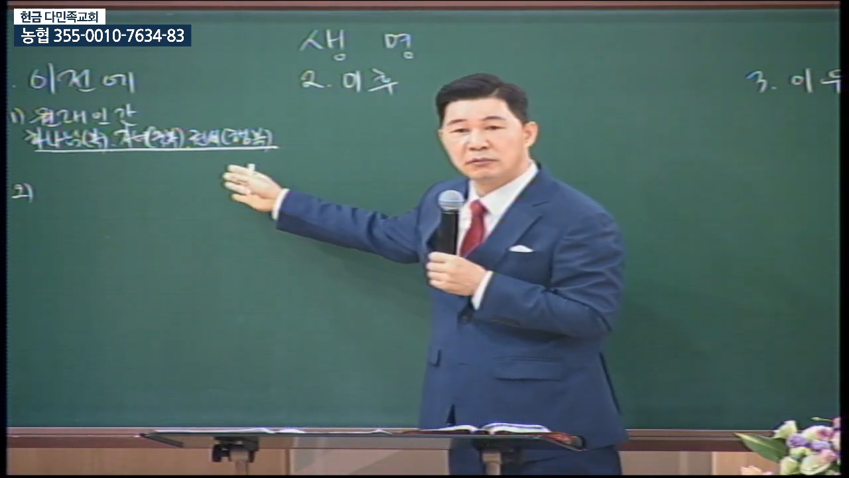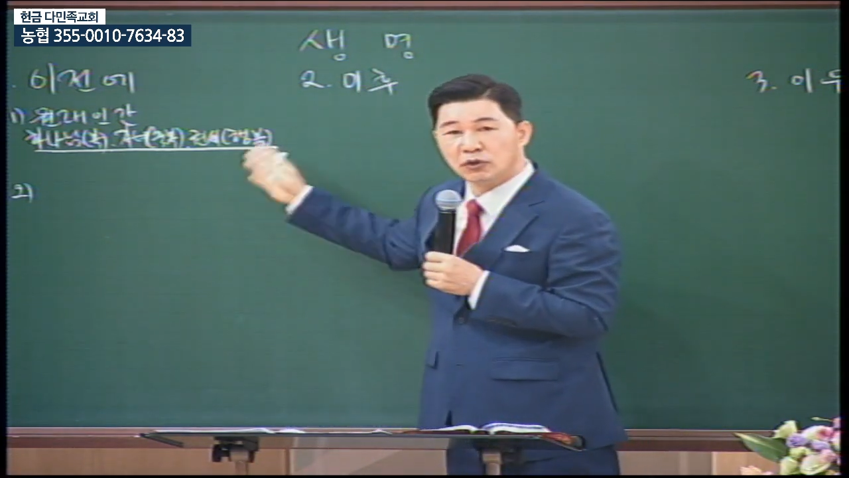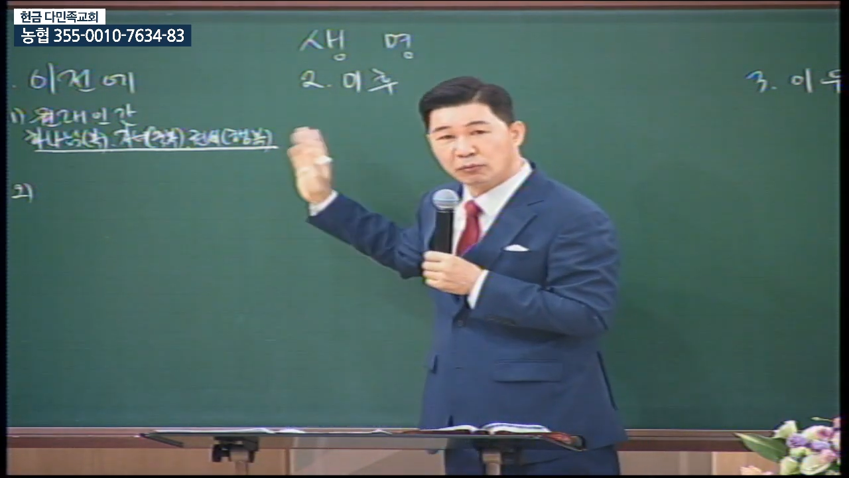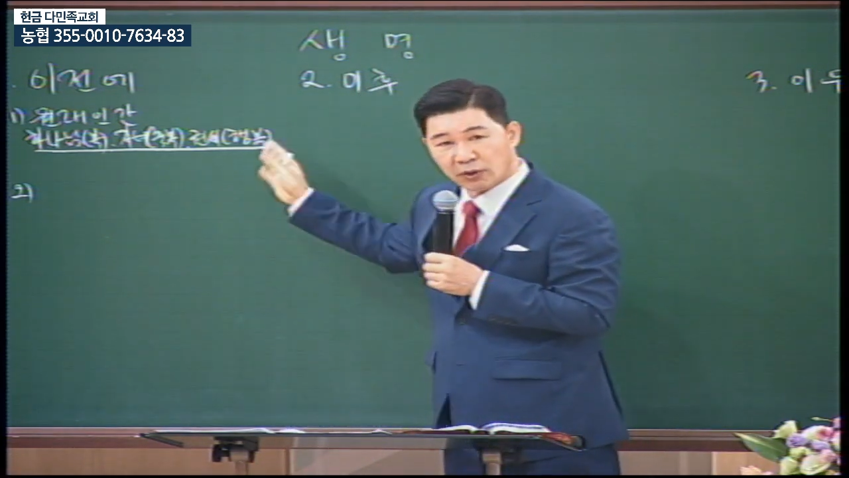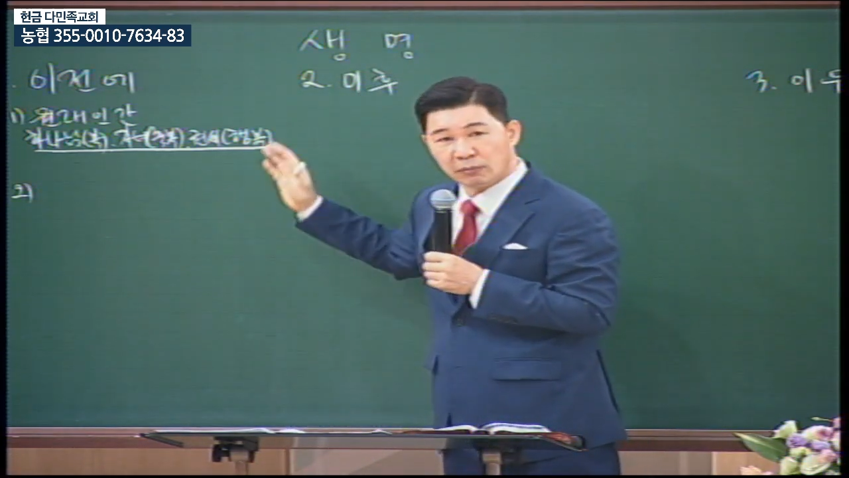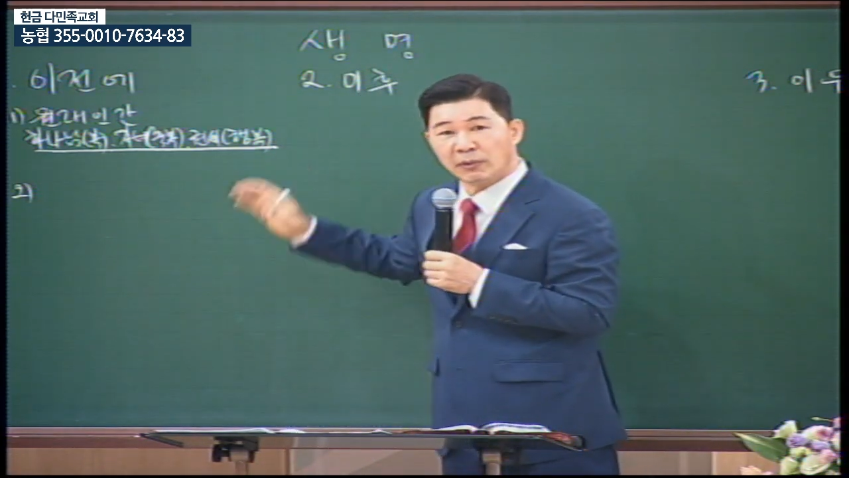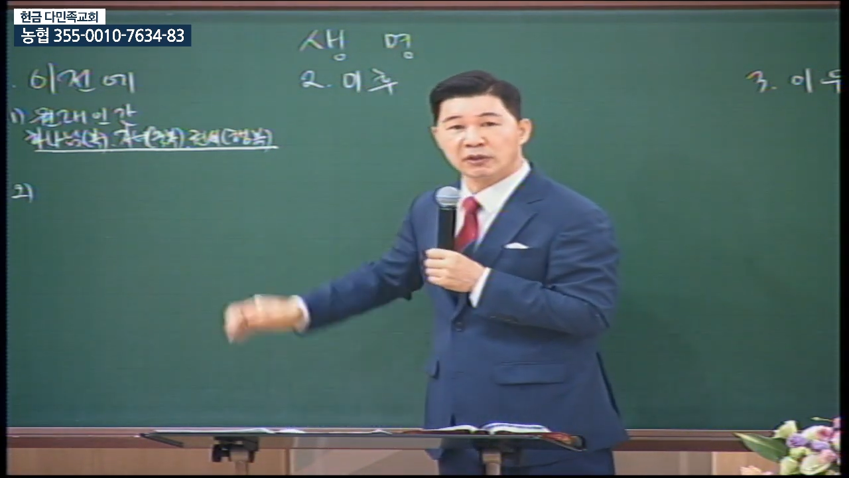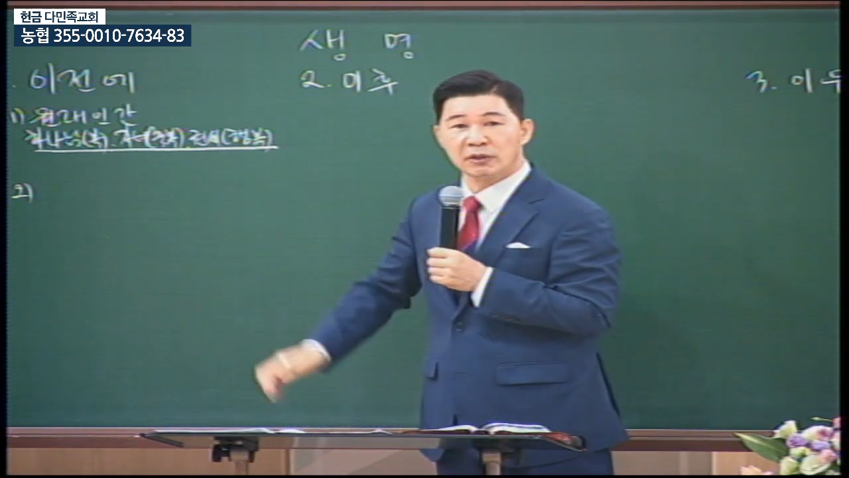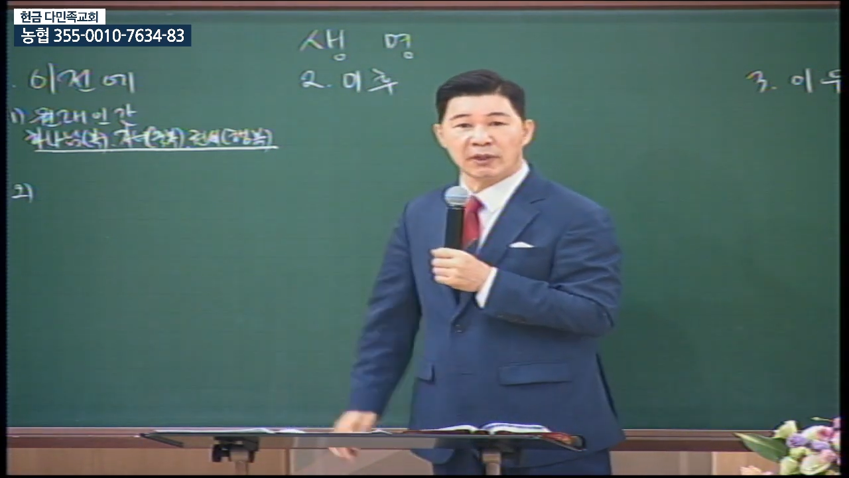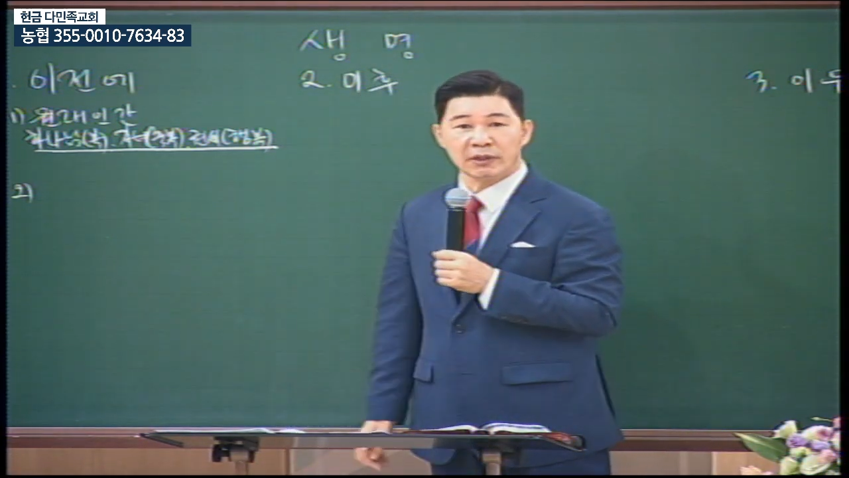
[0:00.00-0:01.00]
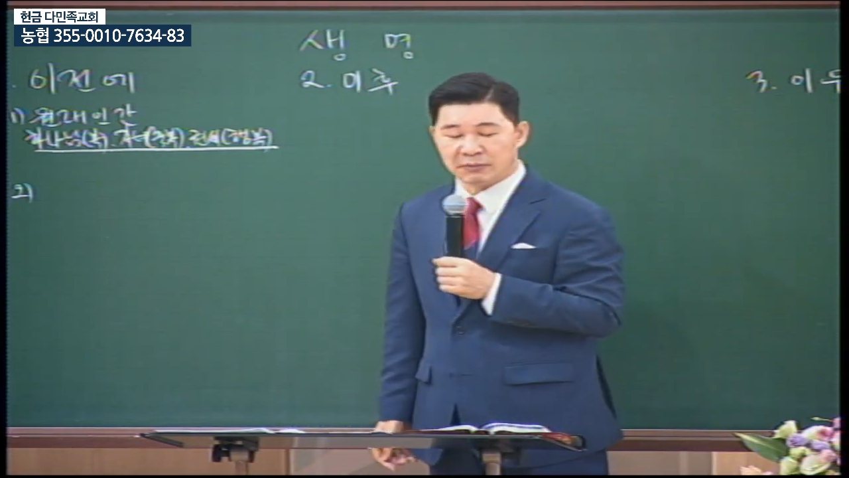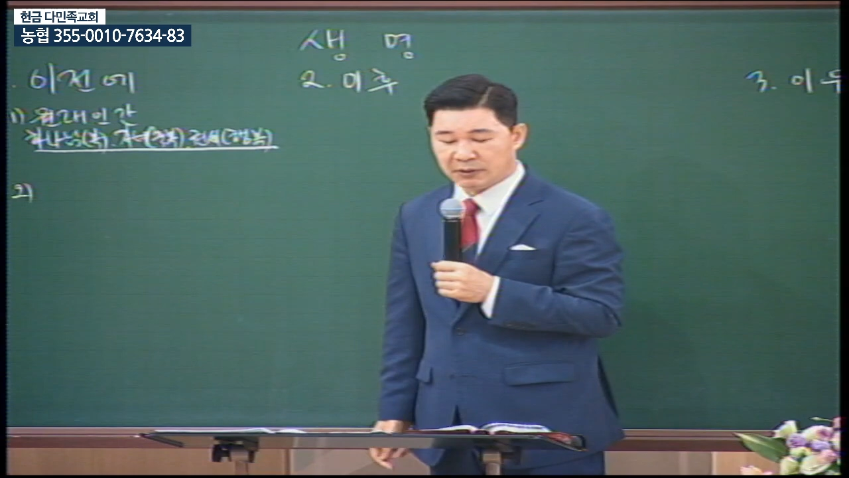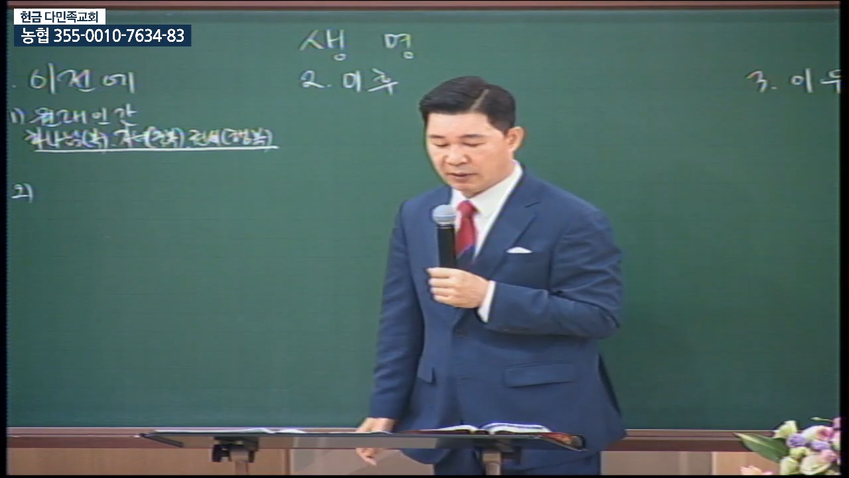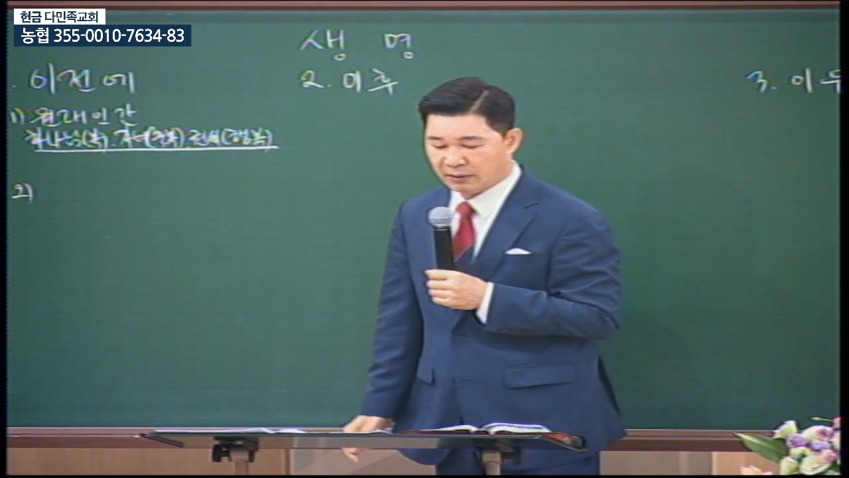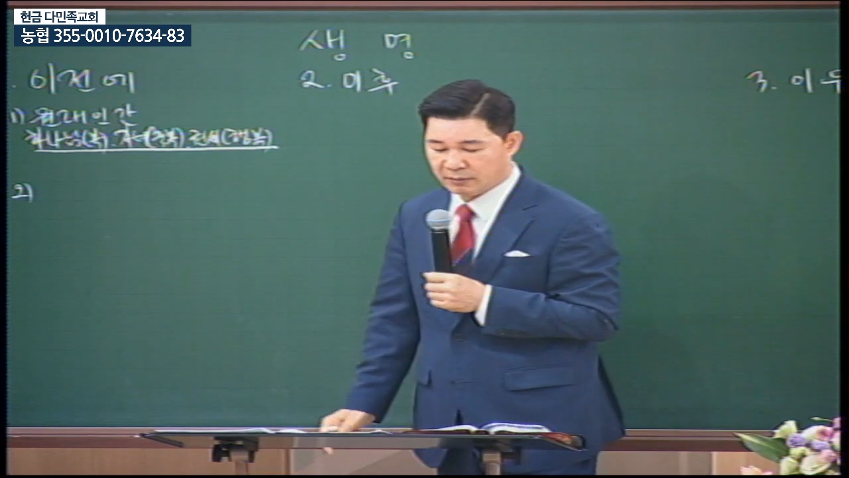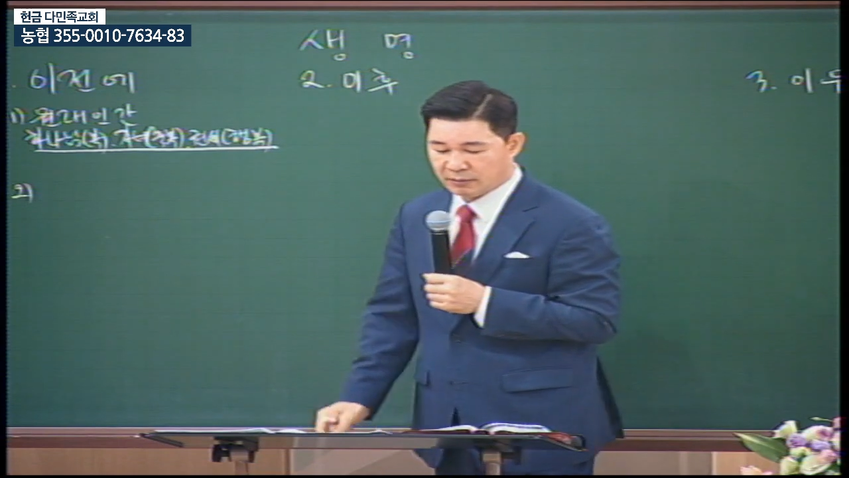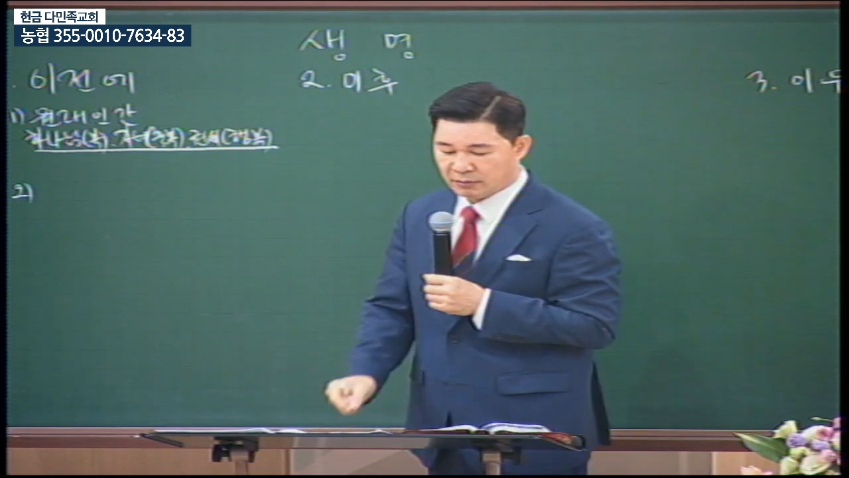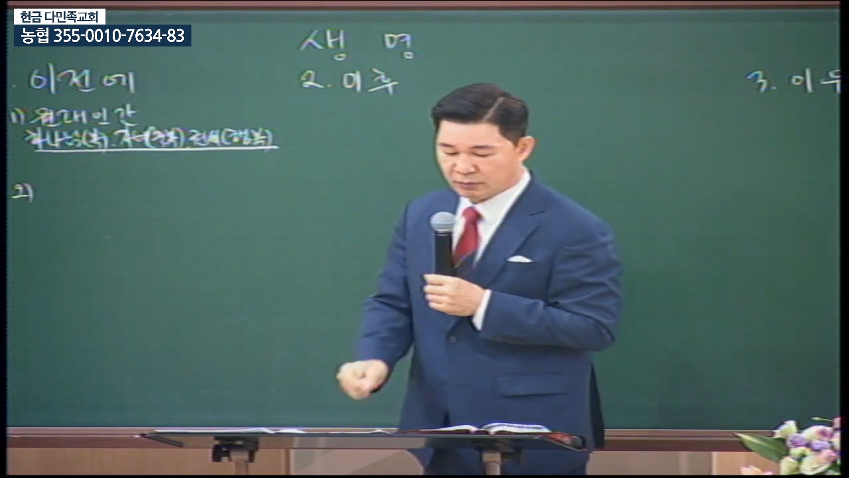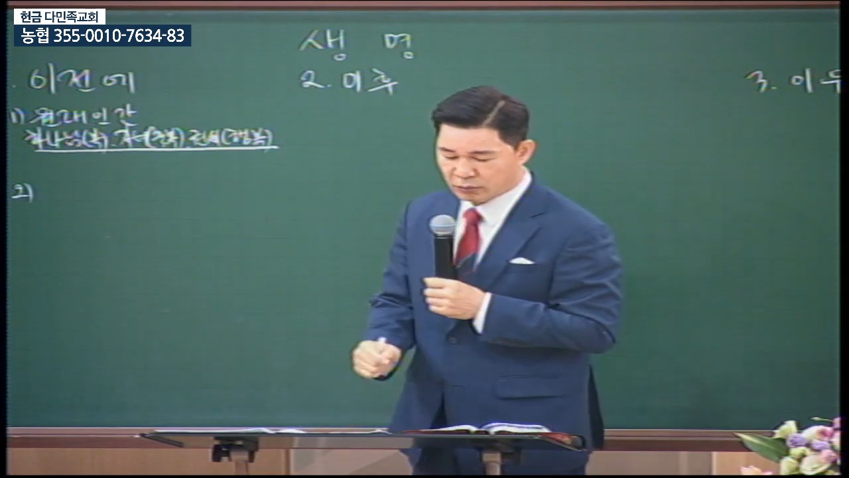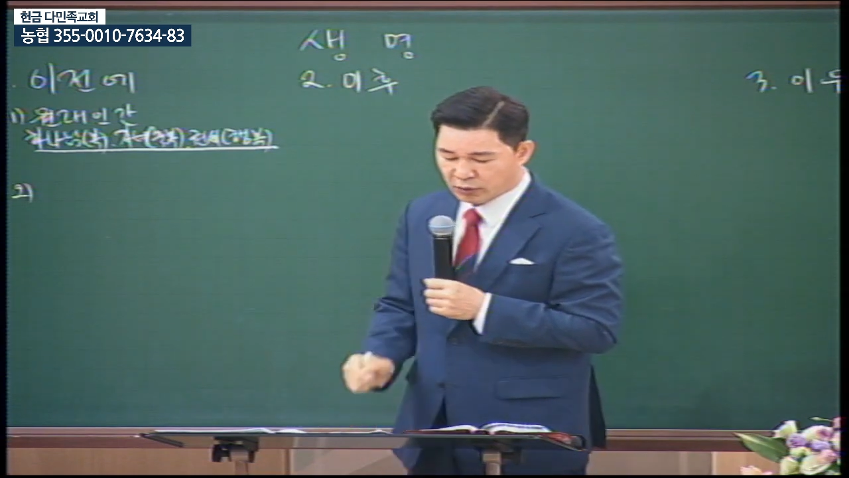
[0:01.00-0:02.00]
이, 이 말이 그 말입니다.
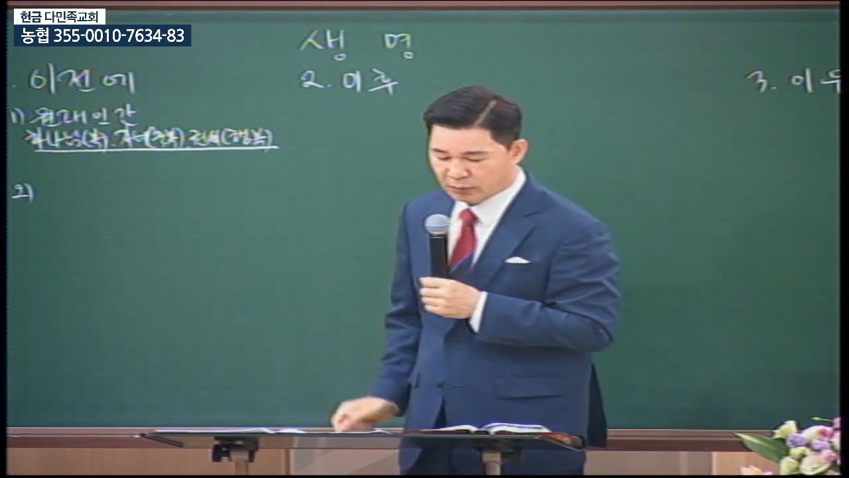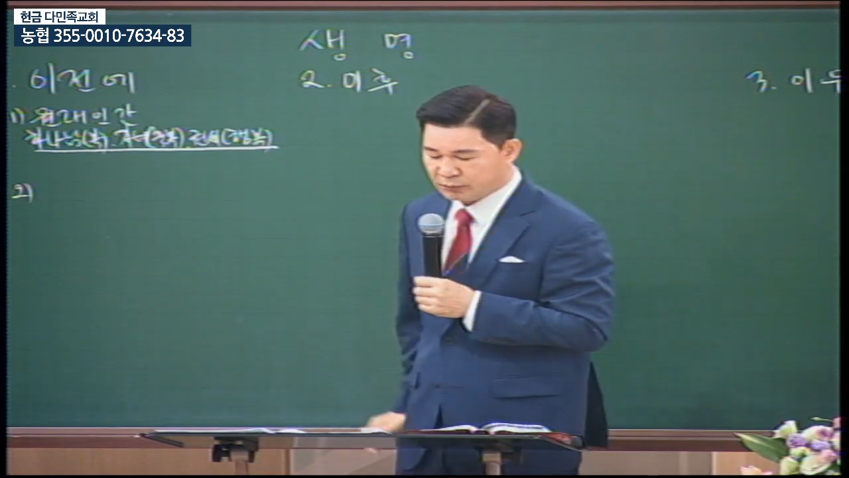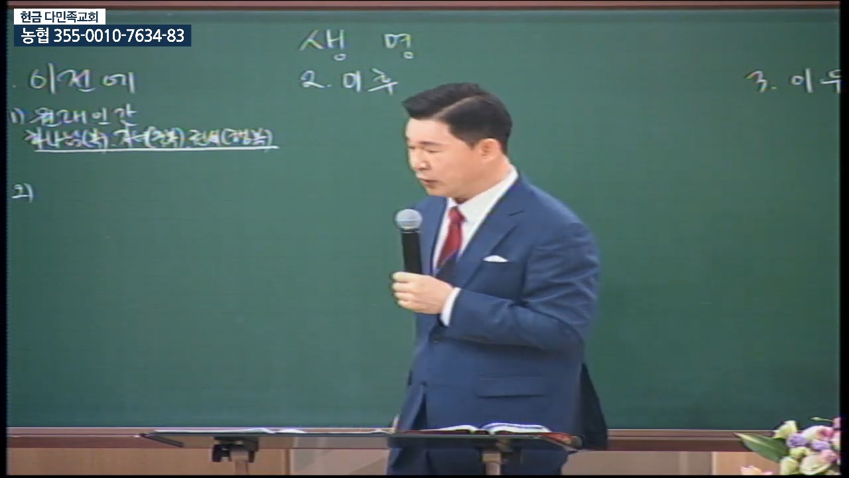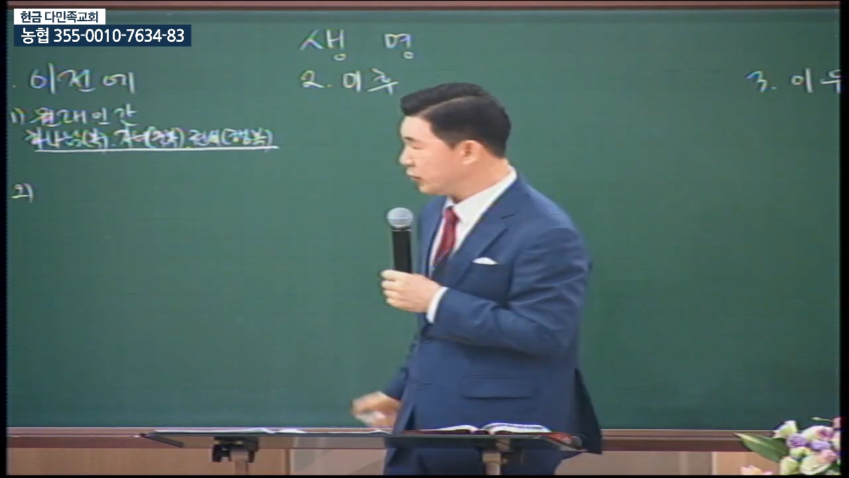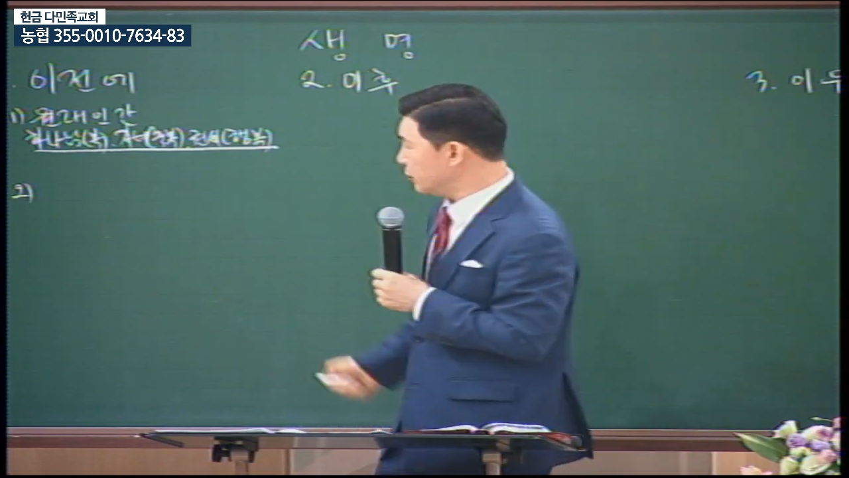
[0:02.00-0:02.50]
그러니까 염려할 거